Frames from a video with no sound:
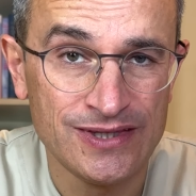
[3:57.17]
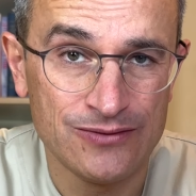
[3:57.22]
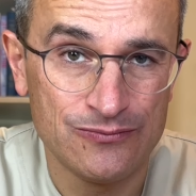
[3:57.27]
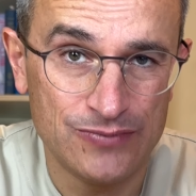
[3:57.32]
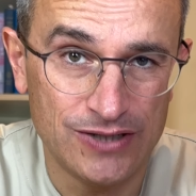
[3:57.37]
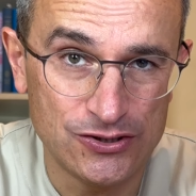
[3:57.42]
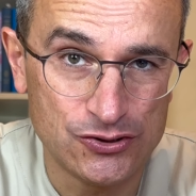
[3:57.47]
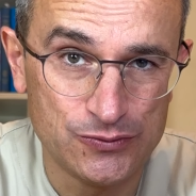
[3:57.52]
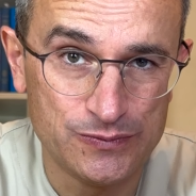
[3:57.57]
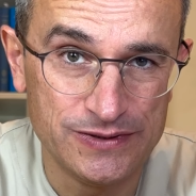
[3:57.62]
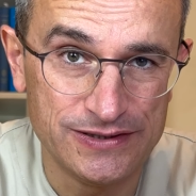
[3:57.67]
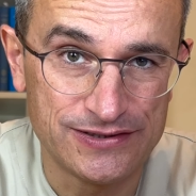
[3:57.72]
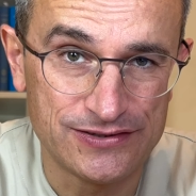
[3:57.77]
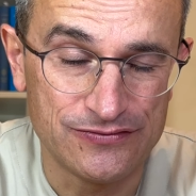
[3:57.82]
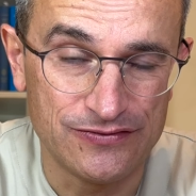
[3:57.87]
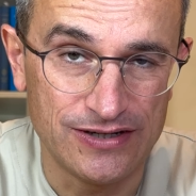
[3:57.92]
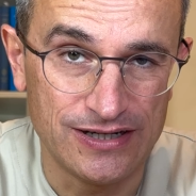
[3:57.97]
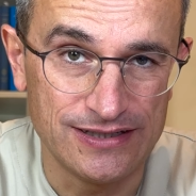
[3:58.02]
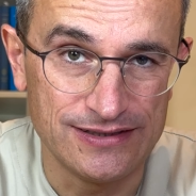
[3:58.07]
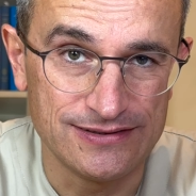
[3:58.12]

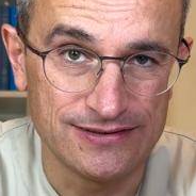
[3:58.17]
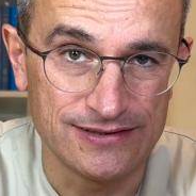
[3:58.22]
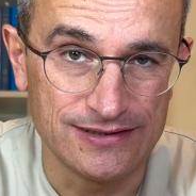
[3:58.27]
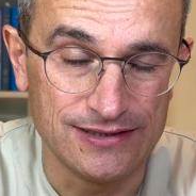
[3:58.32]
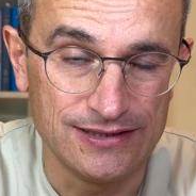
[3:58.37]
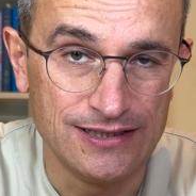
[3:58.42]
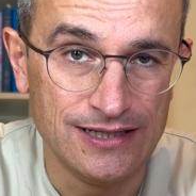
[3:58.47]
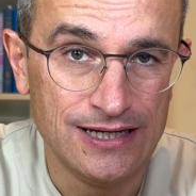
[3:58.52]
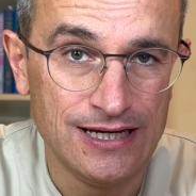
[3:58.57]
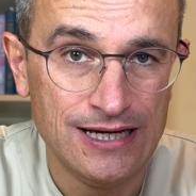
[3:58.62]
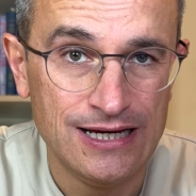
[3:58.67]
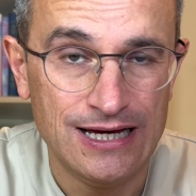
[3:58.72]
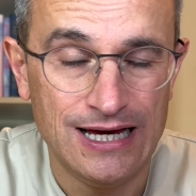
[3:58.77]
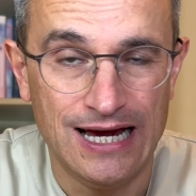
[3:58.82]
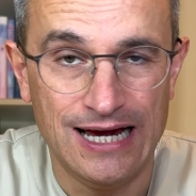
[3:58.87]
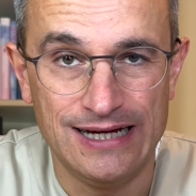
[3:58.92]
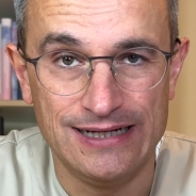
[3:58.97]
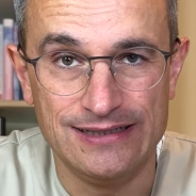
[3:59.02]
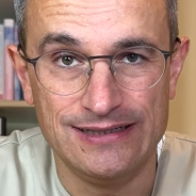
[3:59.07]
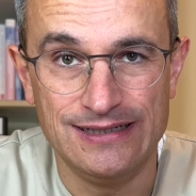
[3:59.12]
beispielsweise
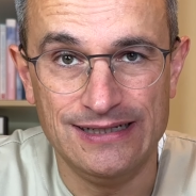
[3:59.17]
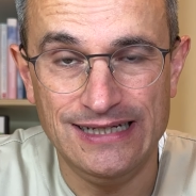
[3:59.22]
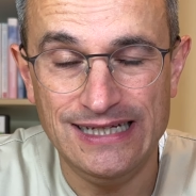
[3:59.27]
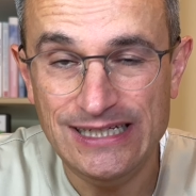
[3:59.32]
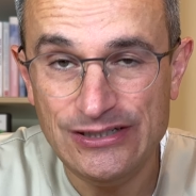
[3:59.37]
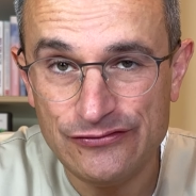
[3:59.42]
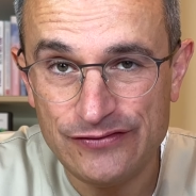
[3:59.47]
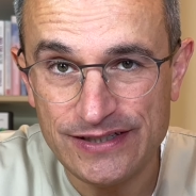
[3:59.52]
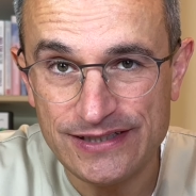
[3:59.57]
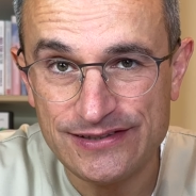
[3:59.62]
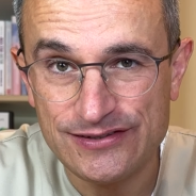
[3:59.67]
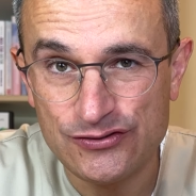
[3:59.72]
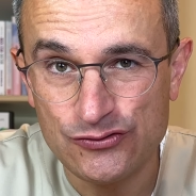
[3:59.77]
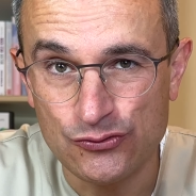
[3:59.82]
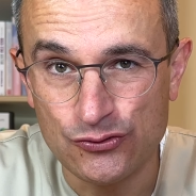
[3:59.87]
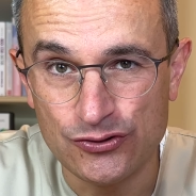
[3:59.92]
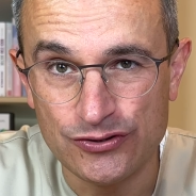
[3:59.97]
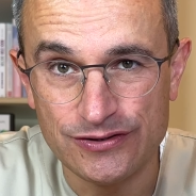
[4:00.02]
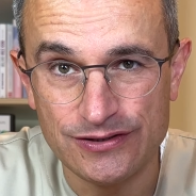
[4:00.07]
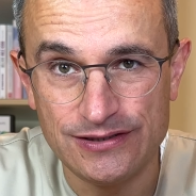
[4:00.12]
eine
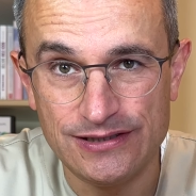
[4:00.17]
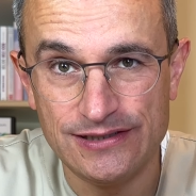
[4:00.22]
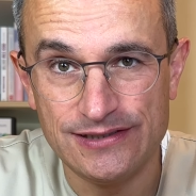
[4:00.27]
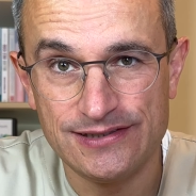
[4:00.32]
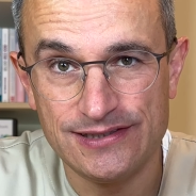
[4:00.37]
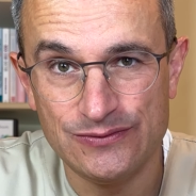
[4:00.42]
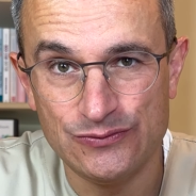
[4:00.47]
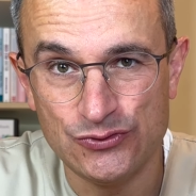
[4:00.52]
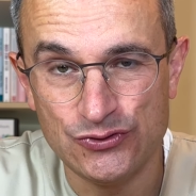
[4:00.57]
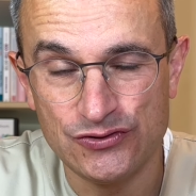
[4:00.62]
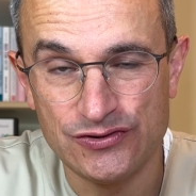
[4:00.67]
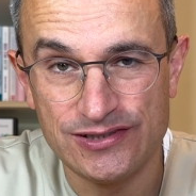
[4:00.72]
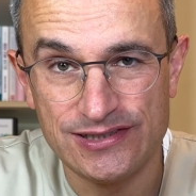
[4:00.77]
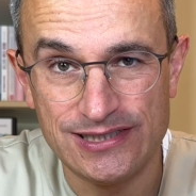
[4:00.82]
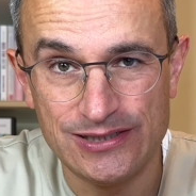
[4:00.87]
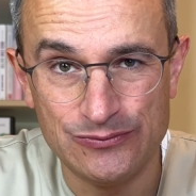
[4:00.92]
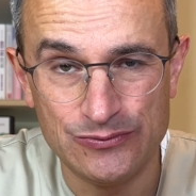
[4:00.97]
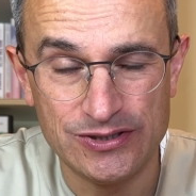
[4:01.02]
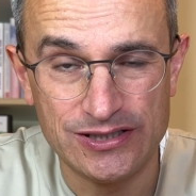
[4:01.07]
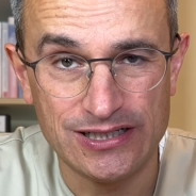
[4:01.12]
Infektion, die das
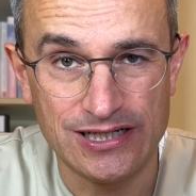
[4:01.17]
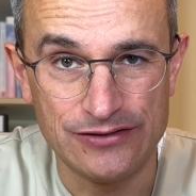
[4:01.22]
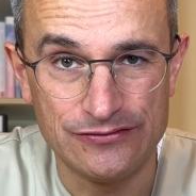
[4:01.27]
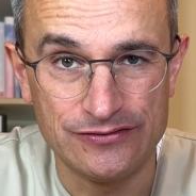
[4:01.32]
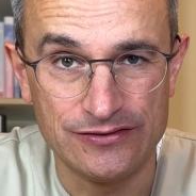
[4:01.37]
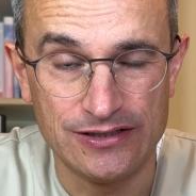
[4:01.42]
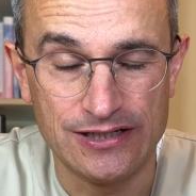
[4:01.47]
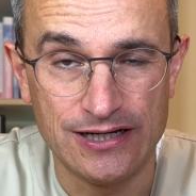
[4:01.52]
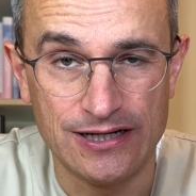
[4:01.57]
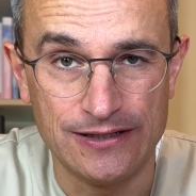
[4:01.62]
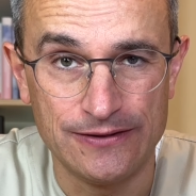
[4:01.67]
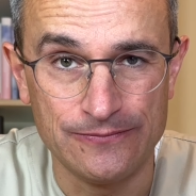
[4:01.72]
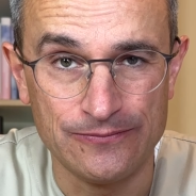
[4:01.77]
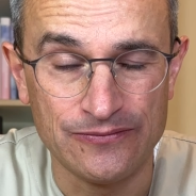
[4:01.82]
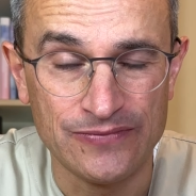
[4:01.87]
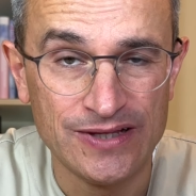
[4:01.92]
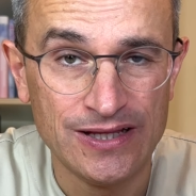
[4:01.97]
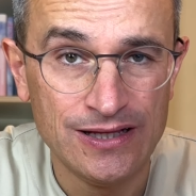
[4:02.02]
Immunsystem betreffen kann